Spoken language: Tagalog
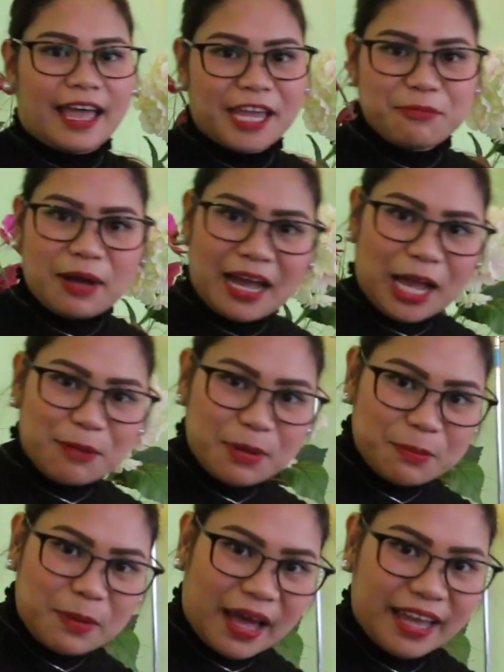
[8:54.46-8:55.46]
Hi mga
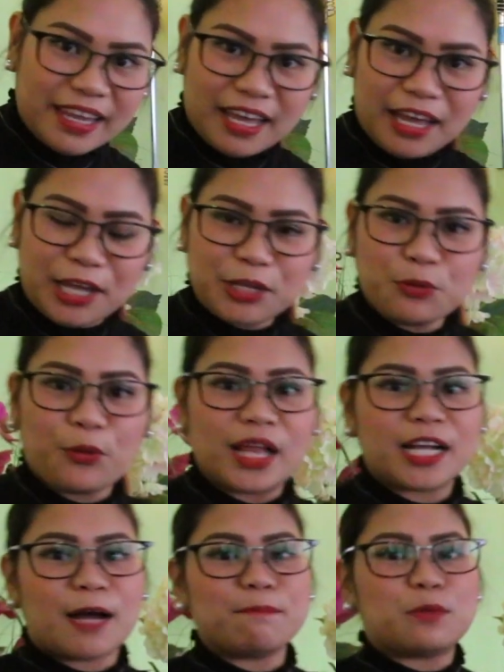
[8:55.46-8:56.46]
kababayan!
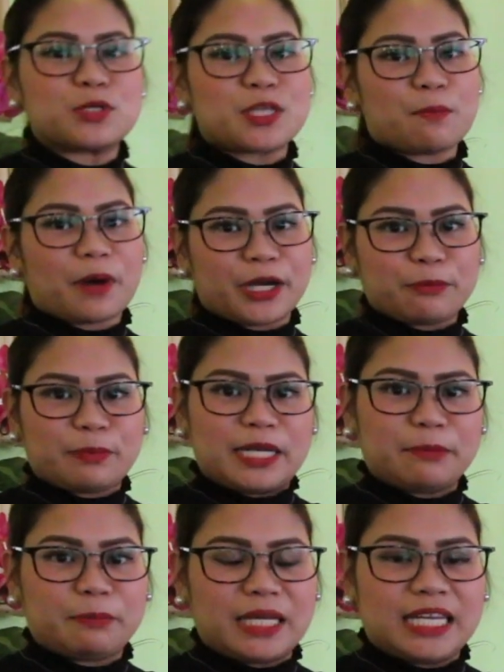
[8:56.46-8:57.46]
Welcome po sa Barrio
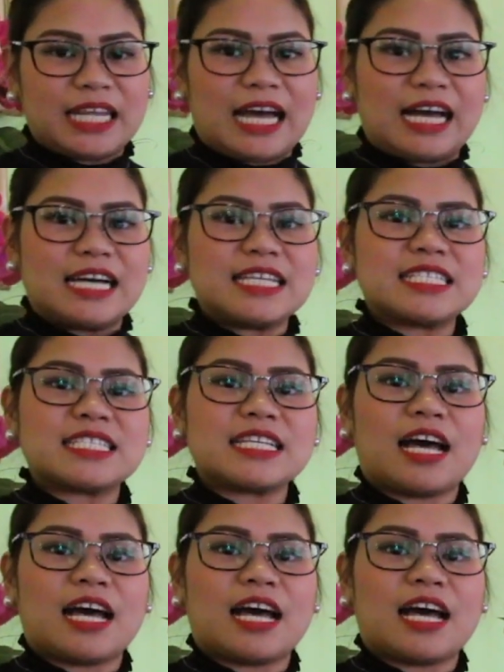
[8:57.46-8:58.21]
Pilipinas.